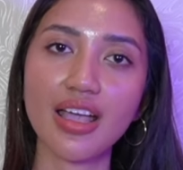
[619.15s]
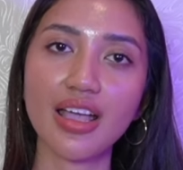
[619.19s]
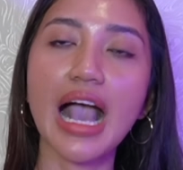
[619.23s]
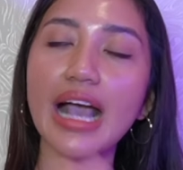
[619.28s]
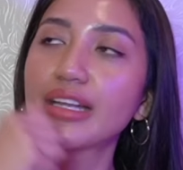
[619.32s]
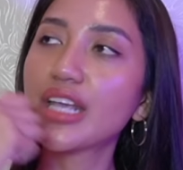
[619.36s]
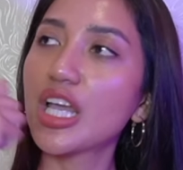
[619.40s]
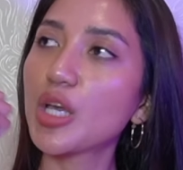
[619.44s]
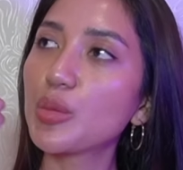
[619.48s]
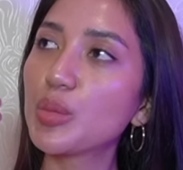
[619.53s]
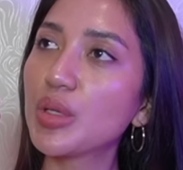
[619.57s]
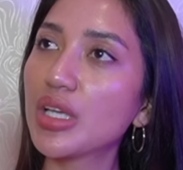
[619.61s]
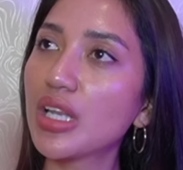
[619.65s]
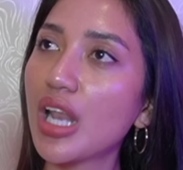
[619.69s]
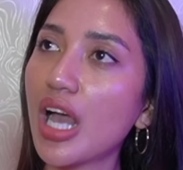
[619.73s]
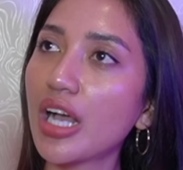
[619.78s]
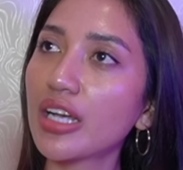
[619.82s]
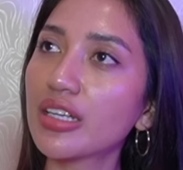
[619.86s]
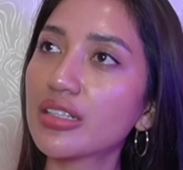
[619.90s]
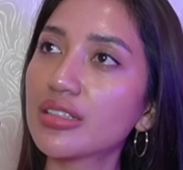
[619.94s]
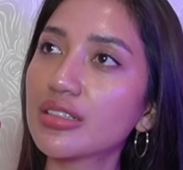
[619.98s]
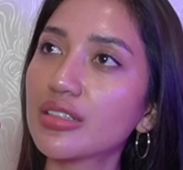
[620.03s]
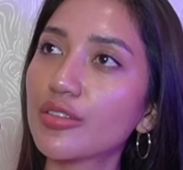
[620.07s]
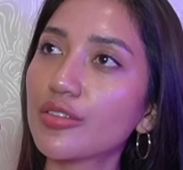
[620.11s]
ada yang
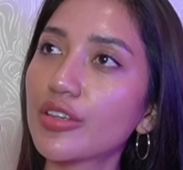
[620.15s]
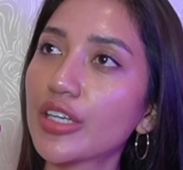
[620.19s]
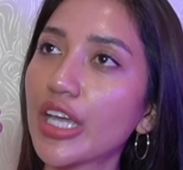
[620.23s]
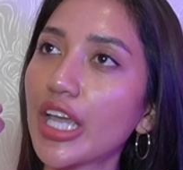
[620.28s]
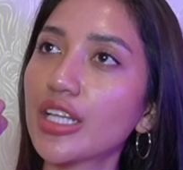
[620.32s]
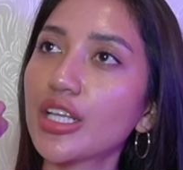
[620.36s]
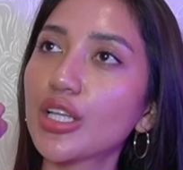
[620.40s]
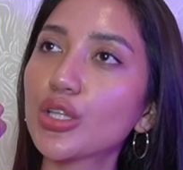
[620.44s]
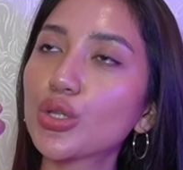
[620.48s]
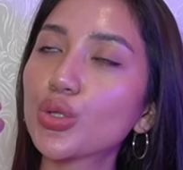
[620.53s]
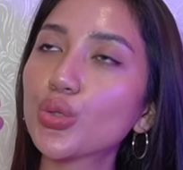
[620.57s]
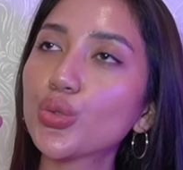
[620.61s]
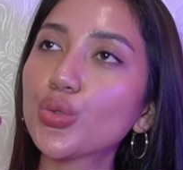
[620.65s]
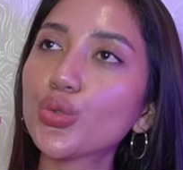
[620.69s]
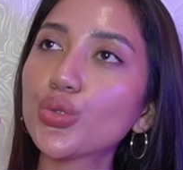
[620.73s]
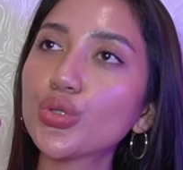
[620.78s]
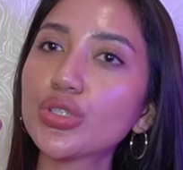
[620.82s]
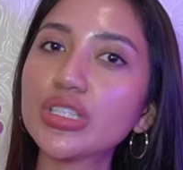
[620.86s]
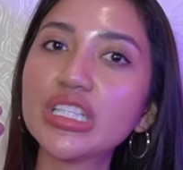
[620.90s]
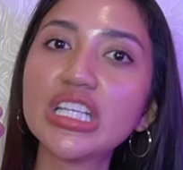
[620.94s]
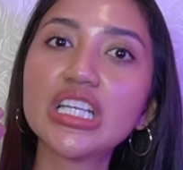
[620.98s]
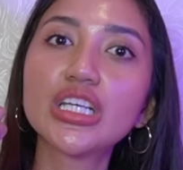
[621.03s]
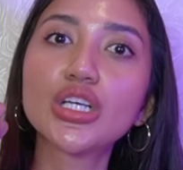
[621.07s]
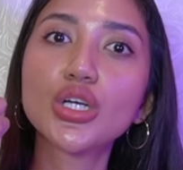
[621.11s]
bilang Kate
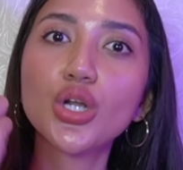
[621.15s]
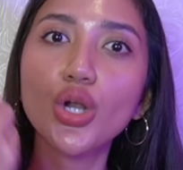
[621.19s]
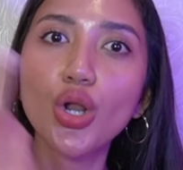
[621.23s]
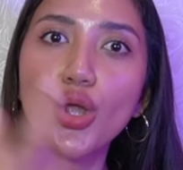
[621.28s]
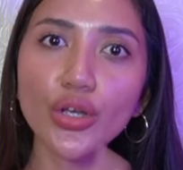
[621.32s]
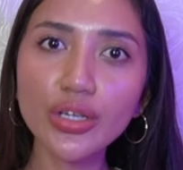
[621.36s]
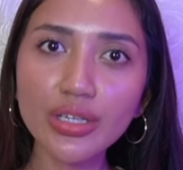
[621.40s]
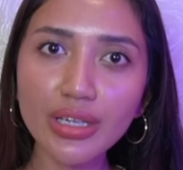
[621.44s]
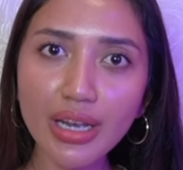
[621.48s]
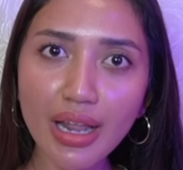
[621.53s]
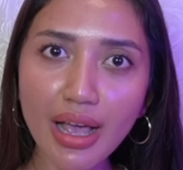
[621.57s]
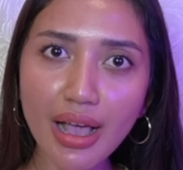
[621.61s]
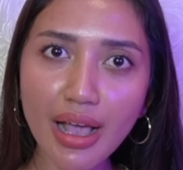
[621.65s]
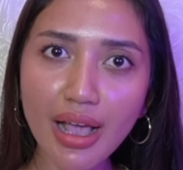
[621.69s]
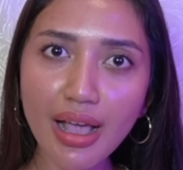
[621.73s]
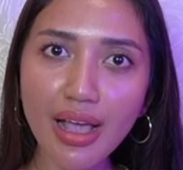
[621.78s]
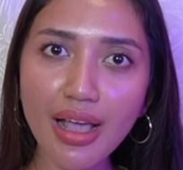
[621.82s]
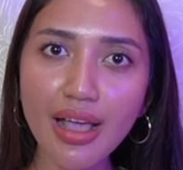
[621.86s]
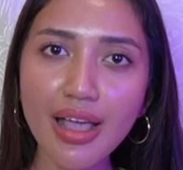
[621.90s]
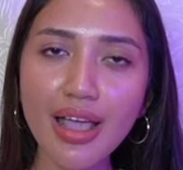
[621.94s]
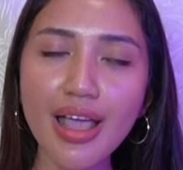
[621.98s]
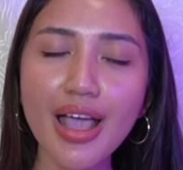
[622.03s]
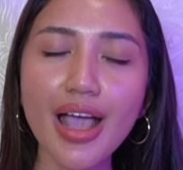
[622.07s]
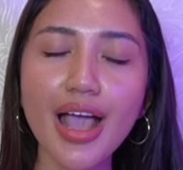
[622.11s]
itu diklon lah.
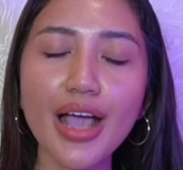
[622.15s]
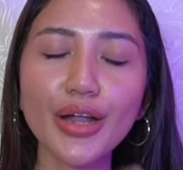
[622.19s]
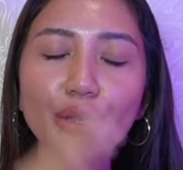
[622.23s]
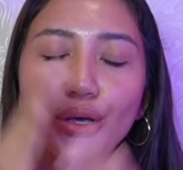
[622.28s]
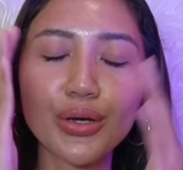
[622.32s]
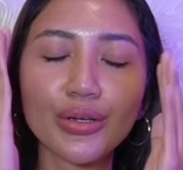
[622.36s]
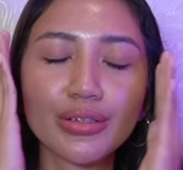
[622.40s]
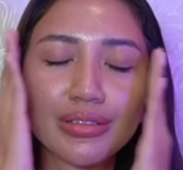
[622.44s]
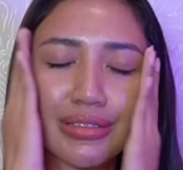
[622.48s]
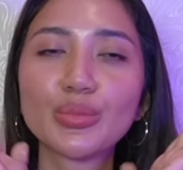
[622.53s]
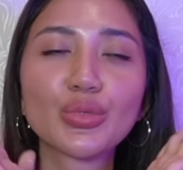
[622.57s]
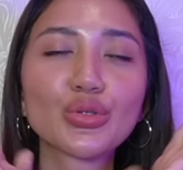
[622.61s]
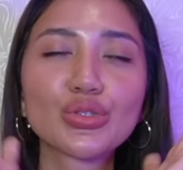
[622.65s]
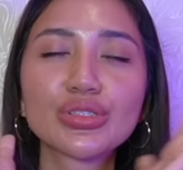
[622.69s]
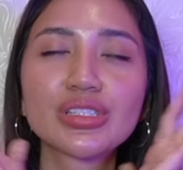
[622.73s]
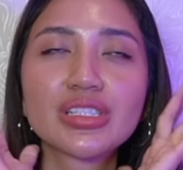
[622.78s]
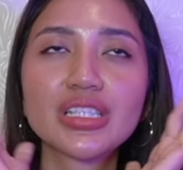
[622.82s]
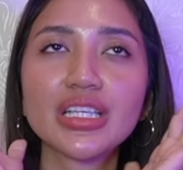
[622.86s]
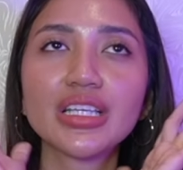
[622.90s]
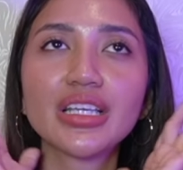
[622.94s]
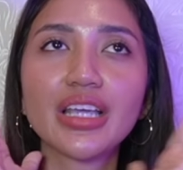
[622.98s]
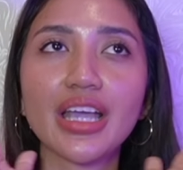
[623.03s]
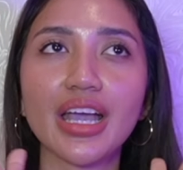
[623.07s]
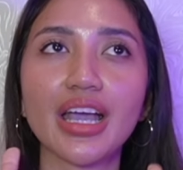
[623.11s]
Aduh,
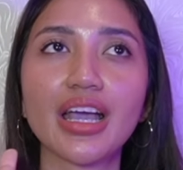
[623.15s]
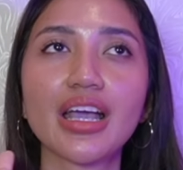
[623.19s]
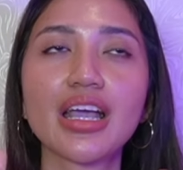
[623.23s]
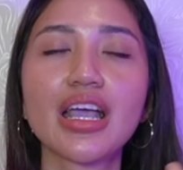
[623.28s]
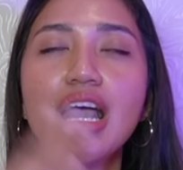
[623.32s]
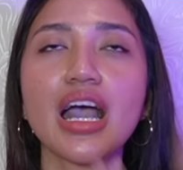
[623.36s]
pusing ya.